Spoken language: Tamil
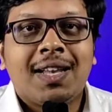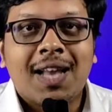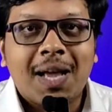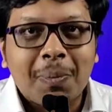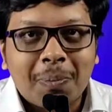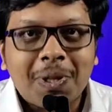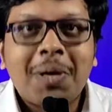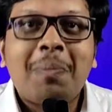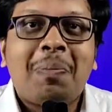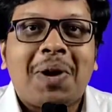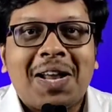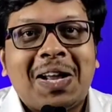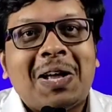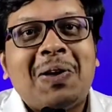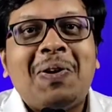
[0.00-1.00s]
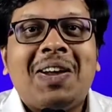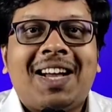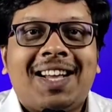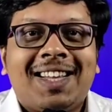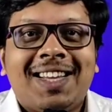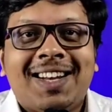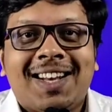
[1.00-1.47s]
நான் இப்போ தான் பறக்கவே
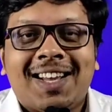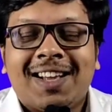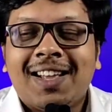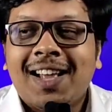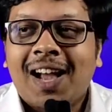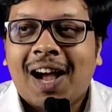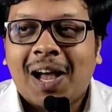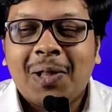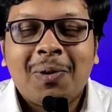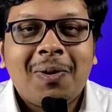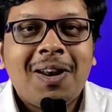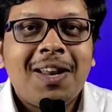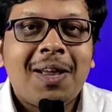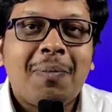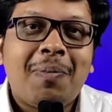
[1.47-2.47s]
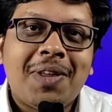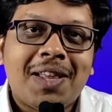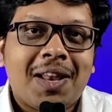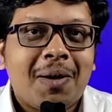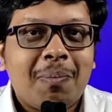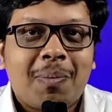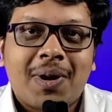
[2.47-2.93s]
கற்றுக்கிட்டேன் அதுக்குள்ளே நான் எப்படி
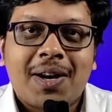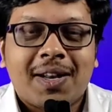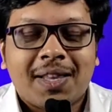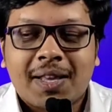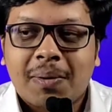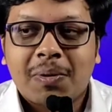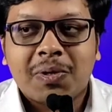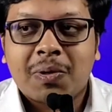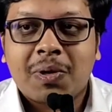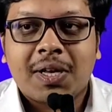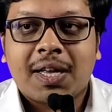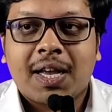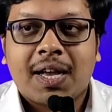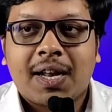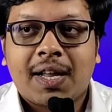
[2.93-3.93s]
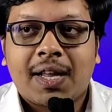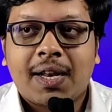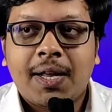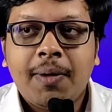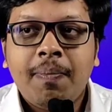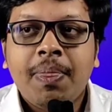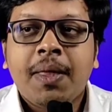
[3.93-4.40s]
இதெல்லாம் பண்ணுறது அப்படின்னு சொல்லிட்டு
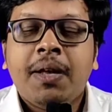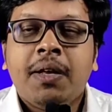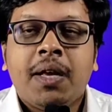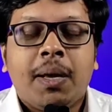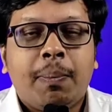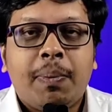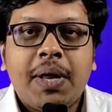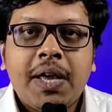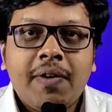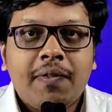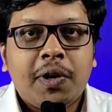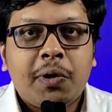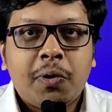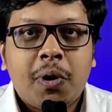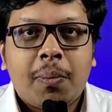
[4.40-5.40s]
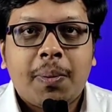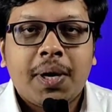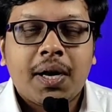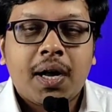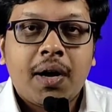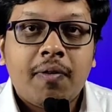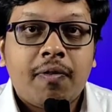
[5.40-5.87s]
கேட்குறாரு இப்படியே விட்டோம்
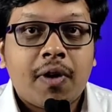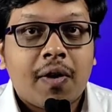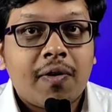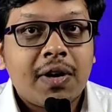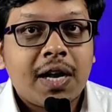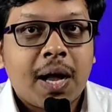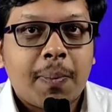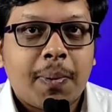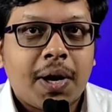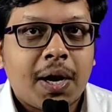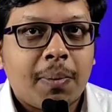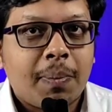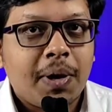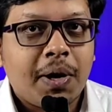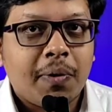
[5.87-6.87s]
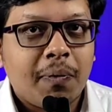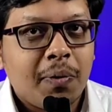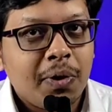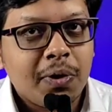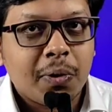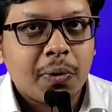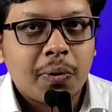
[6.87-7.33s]
அப்படின்னா ஃப்ளவர் கேபிட்டலில் போய்ட்டு
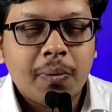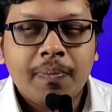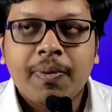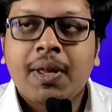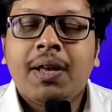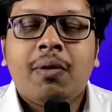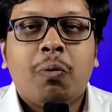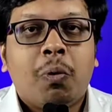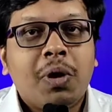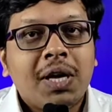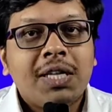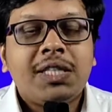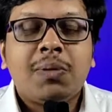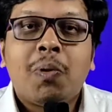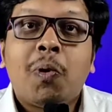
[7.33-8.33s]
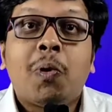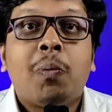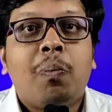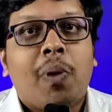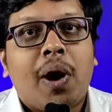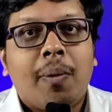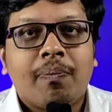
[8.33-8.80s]
விழுந்துடும் உனிகிஷிமா
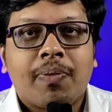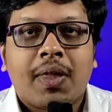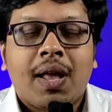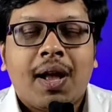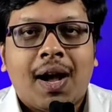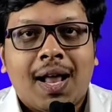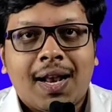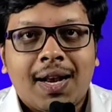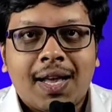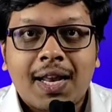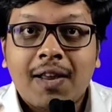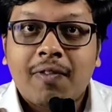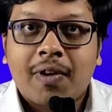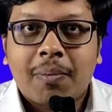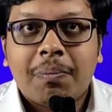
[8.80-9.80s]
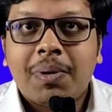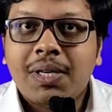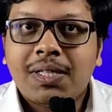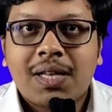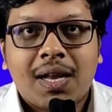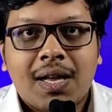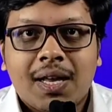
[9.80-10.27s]
ஒரு பாம் அதில் நிறைய
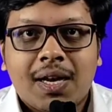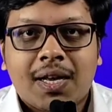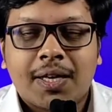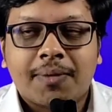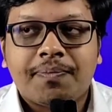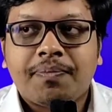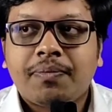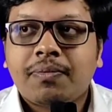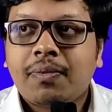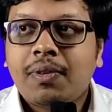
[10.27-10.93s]
வெப்பன்ஸ்லாம் இருக்குது